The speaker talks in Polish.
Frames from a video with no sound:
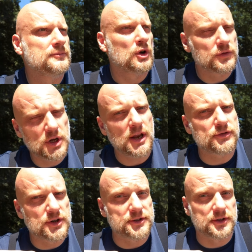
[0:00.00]
to oczywiście nie
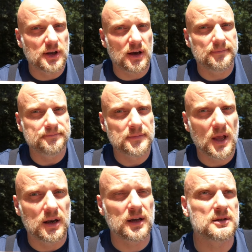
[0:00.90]
wszystkie,
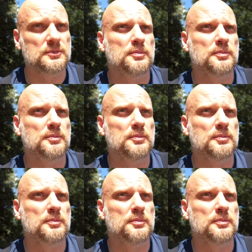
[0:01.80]
ale jest